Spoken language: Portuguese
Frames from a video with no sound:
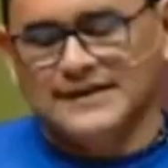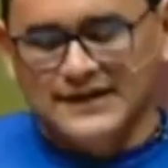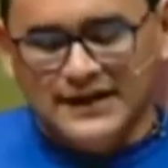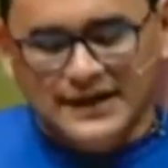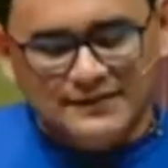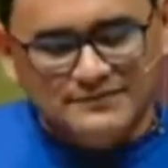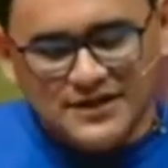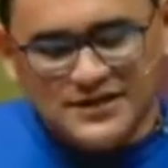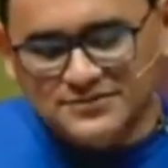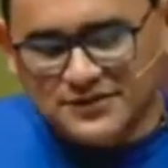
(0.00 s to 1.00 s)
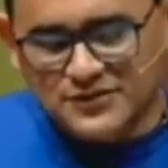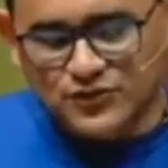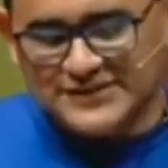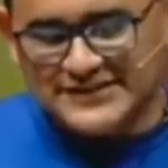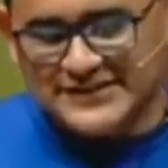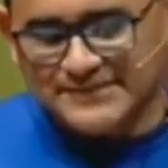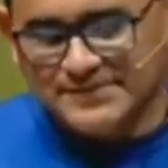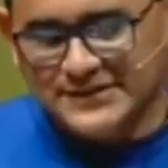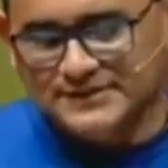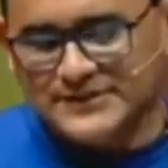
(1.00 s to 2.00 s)
é a mesma coisa na
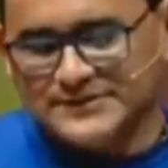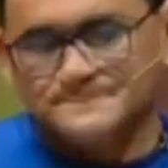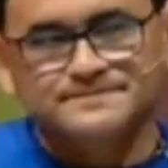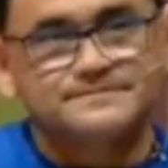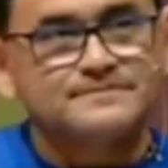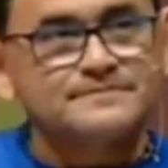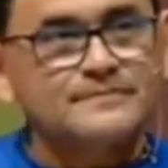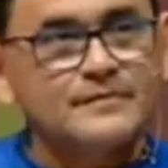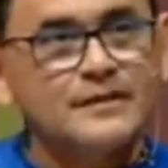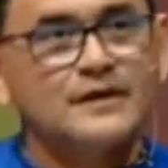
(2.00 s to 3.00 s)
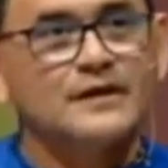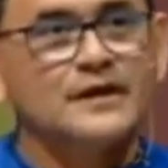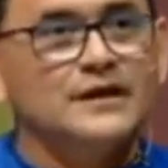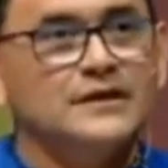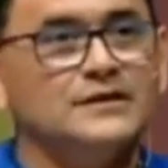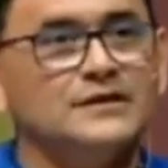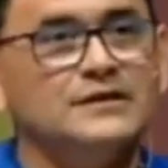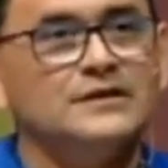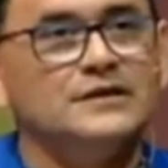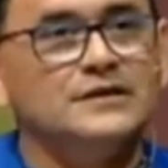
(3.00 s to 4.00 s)
Bíblia.
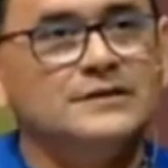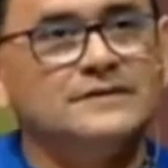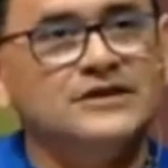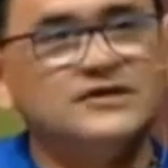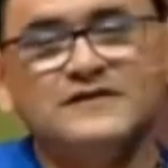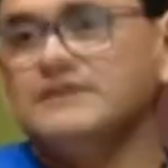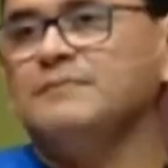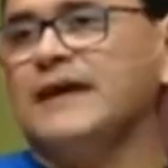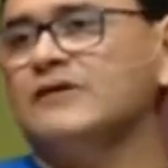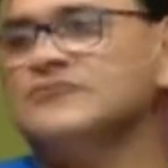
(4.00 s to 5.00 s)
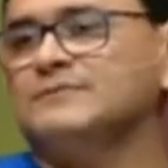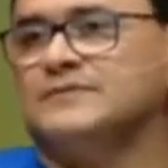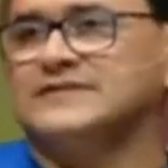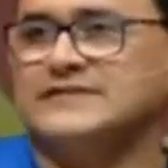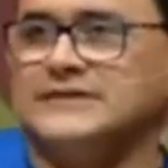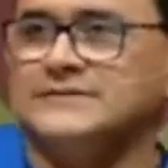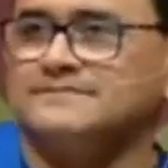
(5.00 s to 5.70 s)
E deixa eu fazer uma pergunta para você.